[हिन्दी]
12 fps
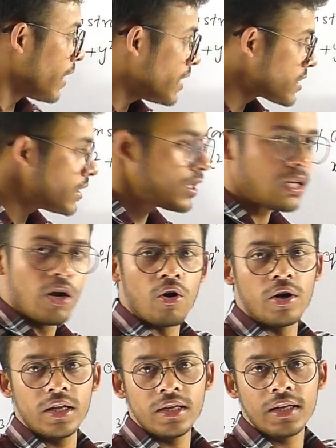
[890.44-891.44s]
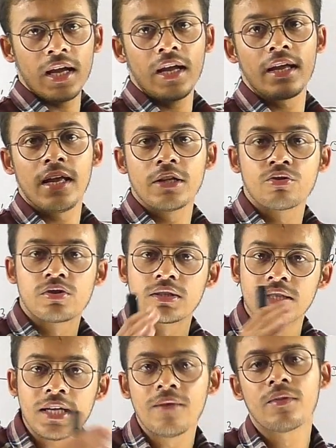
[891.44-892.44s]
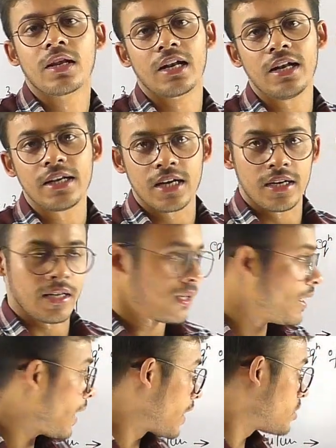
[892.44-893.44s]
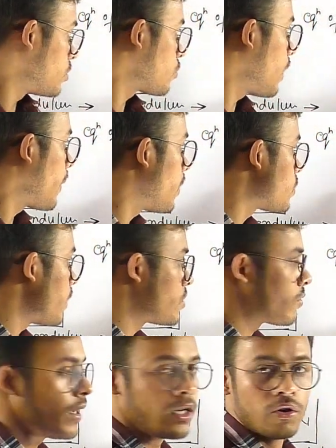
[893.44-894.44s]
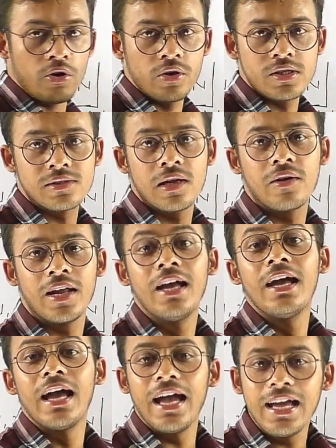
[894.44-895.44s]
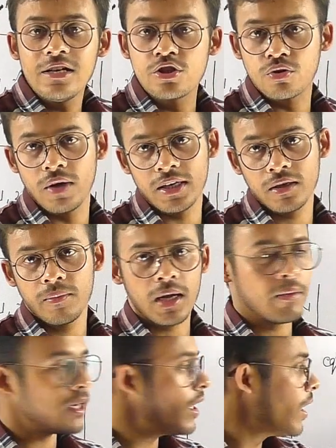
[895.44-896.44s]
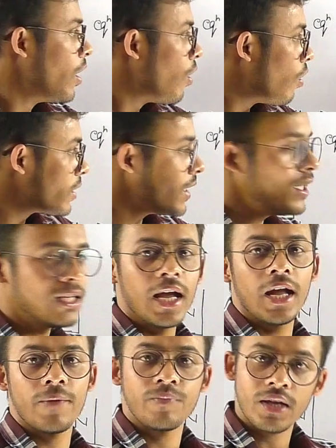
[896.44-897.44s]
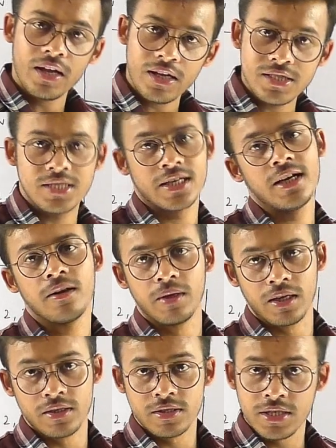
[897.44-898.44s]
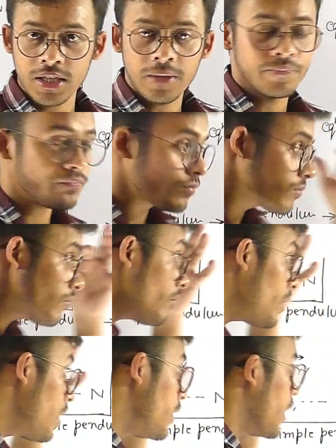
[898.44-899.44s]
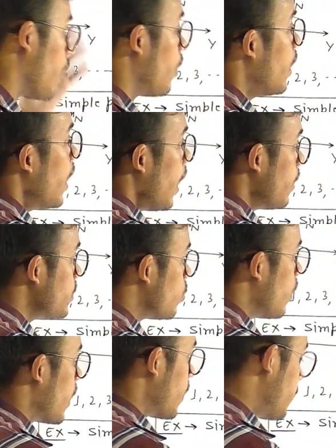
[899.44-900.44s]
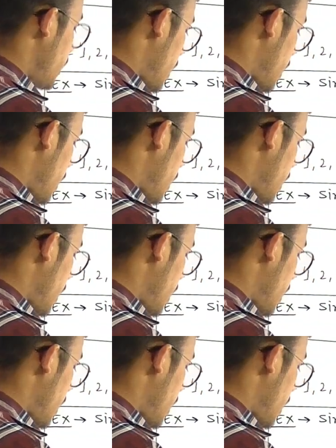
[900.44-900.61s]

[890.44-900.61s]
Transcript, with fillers: रिलेशन के अकॉर्डिंग क्या है एक दूसरे से रिलेटेड है कि एक्स स्क्वायर प्लस वाई स्क्वायर इक्वल टू किसके बराबर है एल स्क्वायर के बराबर है और यही क्या है कंस्टेंट भी है ठीक है ना अब देखो अगर